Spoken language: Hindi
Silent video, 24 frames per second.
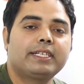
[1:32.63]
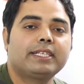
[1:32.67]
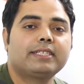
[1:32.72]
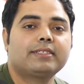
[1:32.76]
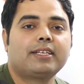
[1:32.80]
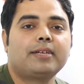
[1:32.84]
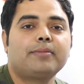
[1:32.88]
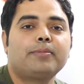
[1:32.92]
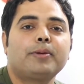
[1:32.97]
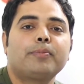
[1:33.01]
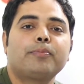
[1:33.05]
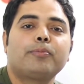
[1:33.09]

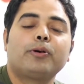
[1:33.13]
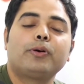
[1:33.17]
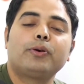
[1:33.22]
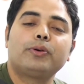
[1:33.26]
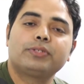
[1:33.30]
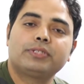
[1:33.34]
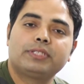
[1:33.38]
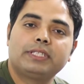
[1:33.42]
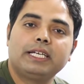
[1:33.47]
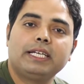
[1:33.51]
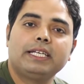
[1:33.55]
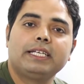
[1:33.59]
स्टेशन पर
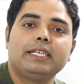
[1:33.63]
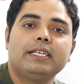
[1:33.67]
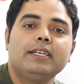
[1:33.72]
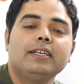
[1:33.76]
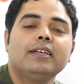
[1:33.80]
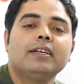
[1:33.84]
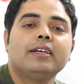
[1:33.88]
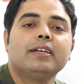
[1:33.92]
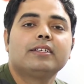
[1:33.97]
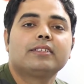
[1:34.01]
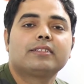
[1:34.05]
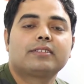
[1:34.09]
पहुंचते ही
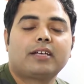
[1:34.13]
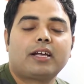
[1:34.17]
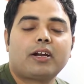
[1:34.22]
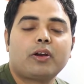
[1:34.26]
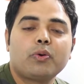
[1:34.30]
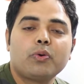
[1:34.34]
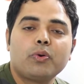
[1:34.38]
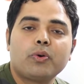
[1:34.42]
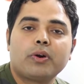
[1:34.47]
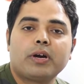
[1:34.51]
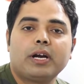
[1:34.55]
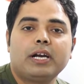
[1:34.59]
सर
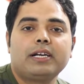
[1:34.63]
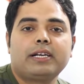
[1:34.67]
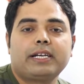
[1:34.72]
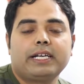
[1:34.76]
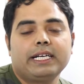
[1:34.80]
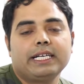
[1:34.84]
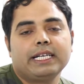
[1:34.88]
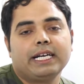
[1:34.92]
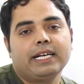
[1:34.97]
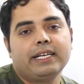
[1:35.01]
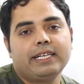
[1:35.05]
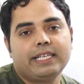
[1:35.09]
लोकल
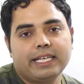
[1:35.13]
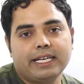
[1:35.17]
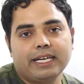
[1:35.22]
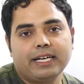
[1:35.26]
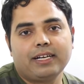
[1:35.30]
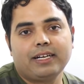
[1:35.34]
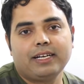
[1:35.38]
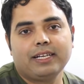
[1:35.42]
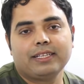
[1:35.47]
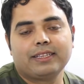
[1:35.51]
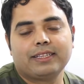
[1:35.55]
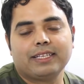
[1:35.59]
ट्रेन का
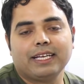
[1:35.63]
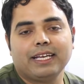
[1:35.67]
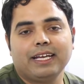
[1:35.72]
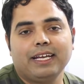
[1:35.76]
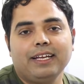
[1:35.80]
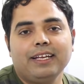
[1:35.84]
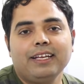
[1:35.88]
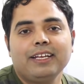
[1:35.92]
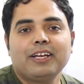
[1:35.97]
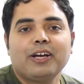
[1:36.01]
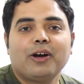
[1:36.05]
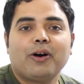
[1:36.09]
टिकट लेते
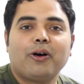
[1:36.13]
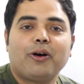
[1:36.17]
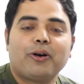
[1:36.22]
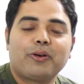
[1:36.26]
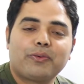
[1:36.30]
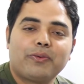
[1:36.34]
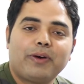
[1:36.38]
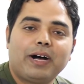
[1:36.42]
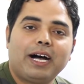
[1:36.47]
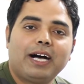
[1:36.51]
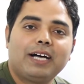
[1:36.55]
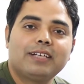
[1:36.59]
हैं और
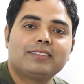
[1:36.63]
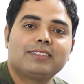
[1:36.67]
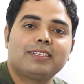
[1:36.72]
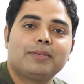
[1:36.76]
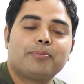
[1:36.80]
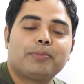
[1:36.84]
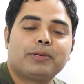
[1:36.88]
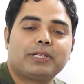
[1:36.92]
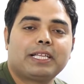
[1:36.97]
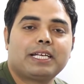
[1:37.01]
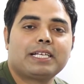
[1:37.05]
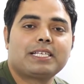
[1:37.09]
वहां से
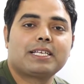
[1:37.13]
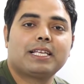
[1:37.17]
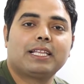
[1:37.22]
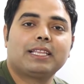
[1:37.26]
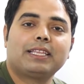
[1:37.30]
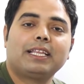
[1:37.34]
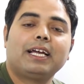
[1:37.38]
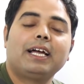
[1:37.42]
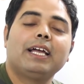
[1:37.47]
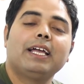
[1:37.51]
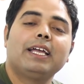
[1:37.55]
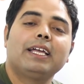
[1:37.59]
पता
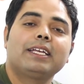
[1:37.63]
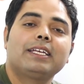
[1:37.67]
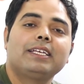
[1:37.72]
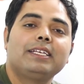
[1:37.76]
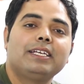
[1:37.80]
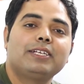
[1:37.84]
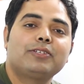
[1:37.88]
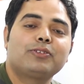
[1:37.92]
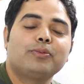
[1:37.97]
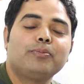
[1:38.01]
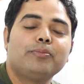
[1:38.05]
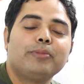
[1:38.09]
चलता है कि
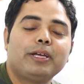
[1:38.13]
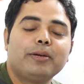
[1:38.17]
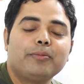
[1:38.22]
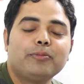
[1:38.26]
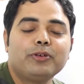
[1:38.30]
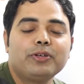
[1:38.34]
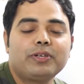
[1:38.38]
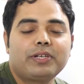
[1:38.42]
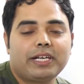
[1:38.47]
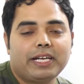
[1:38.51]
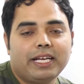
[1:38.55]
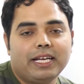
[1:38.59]
ये जो
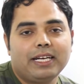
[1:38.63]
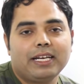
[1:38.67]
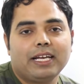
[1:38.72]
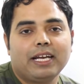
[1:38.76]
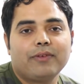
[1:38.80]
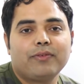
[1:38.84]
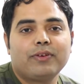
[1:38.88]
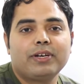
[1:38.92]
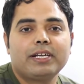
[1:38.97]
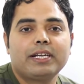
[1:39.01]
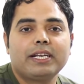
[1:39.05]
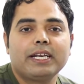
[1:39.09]
मेमू ट्रेन है
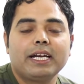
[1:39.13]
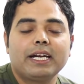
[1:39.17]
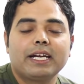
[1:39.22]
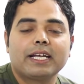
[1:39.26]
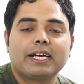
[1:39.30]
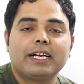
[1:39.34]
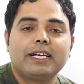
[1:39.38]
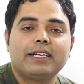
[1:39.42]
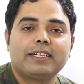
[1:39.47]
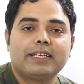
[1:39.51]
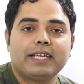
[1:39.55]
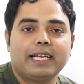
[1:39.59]
वह डेढ़
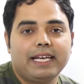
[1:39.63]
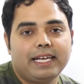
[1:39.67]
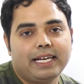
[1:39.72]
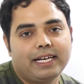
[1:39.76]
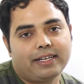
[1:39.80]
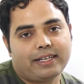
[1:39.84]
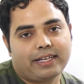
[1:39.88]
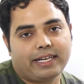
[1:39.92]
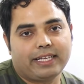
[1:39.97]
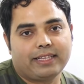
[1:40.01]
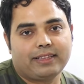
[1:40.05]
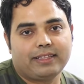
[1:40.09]
घंटे
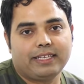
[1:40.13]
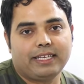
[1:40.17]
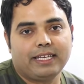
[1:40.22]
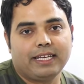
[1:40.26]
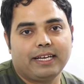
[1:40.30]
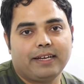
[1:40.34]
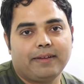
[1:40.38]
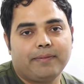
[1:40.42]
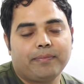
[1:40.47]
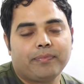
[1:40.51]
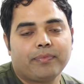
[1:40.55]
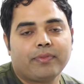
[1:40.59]
लेट रहती
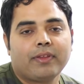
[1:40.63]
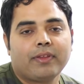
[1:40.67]
है